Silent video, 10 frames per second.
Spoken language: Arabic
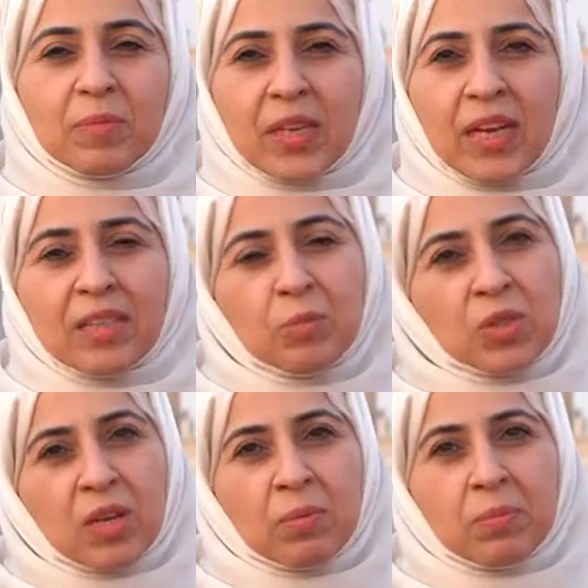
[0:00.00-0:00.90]
يعني
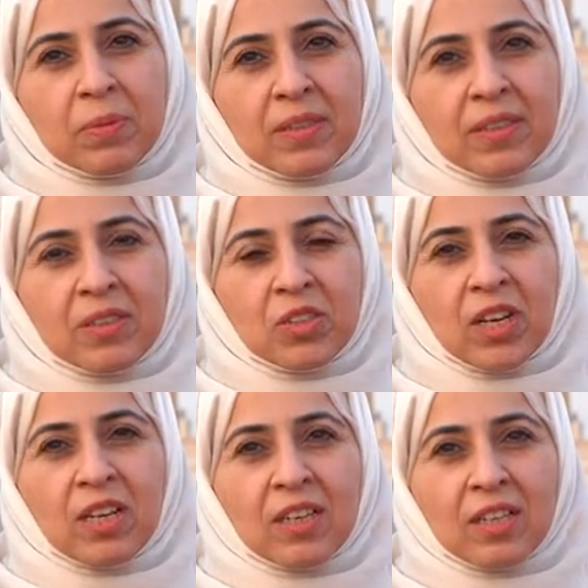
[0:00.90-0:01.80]
مصابة
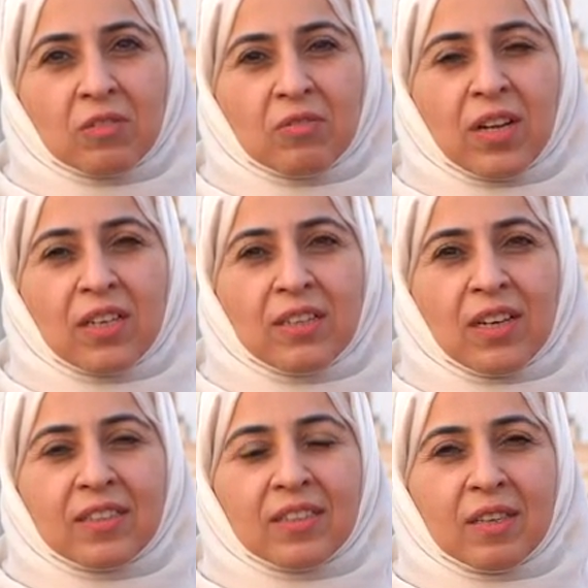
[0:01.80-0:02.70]
بشلل الأطفال
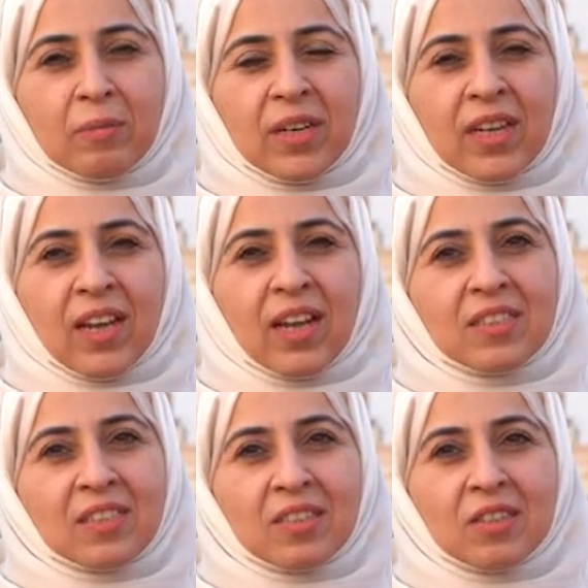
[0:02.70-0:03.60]
يعني تقريبا هاي
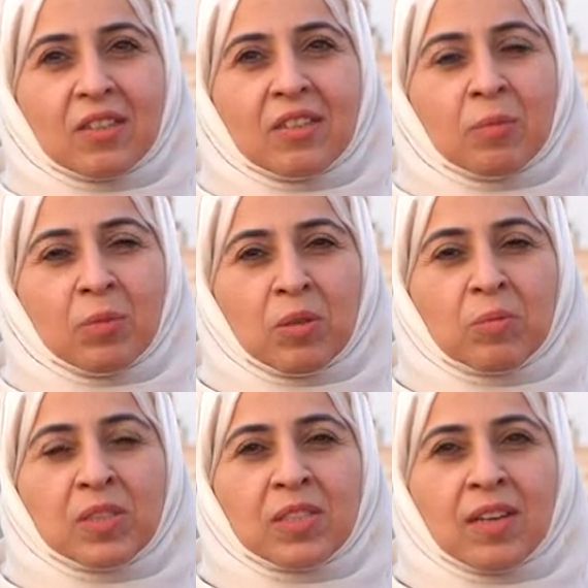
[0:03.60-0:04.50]
الحالة صارت عندي من
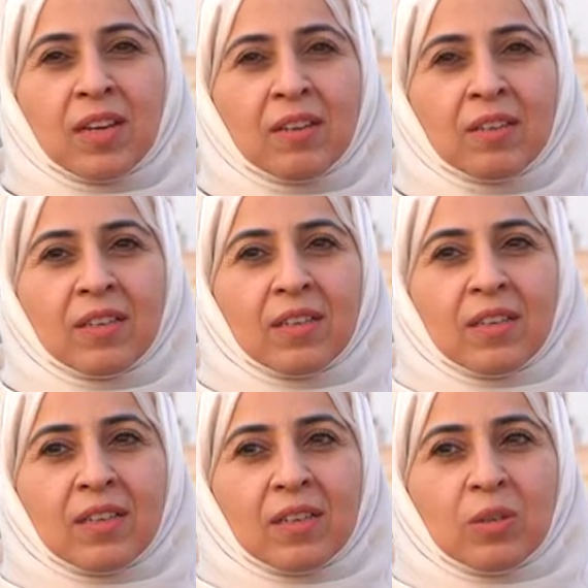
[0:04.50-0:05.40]
عمر سنة
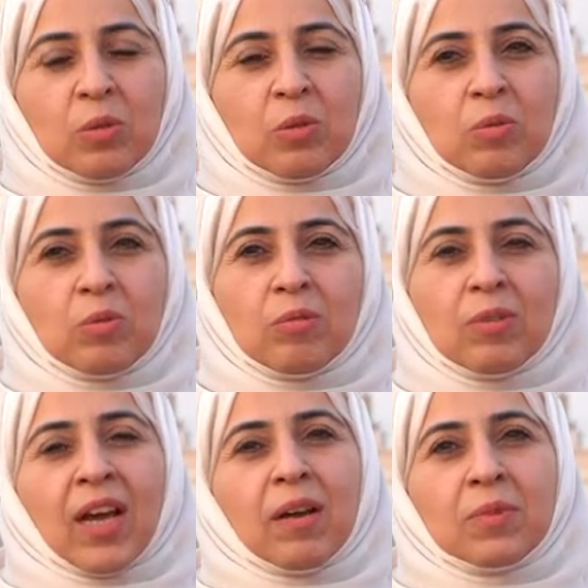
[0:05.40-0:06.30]

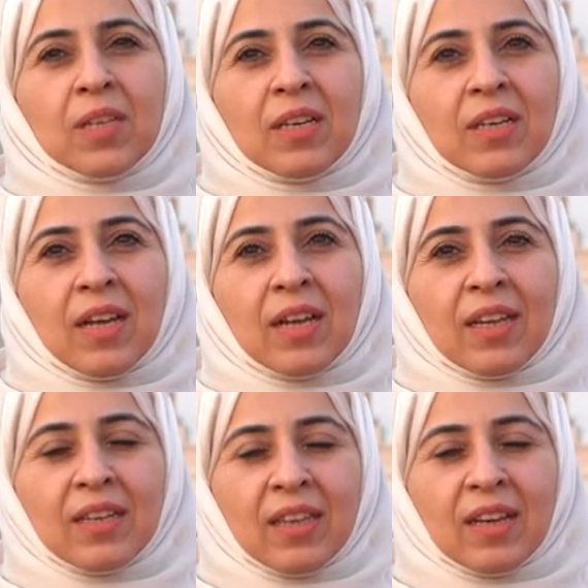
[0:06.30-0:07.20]
والحمد لله
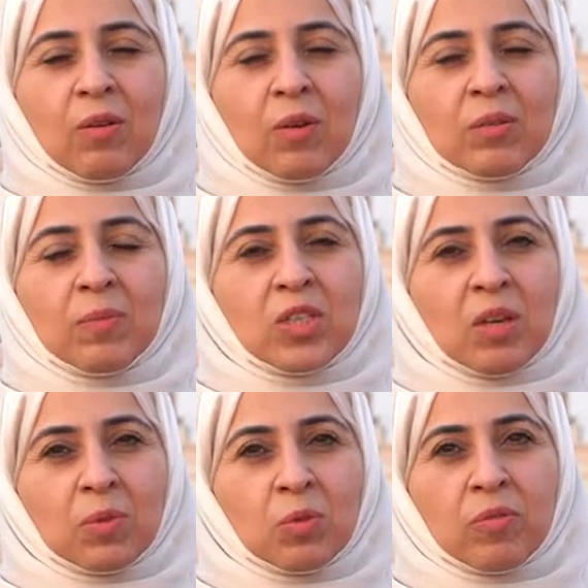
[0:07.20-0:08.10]
يعني ذاك الوقت ما
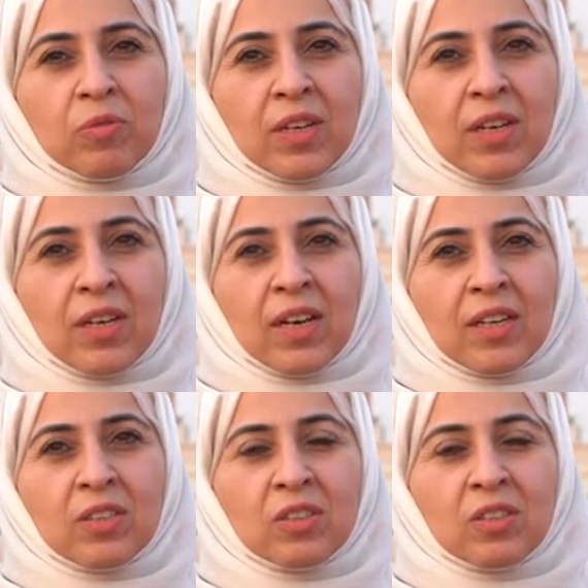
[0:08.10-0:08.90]
كان متوفر العلاج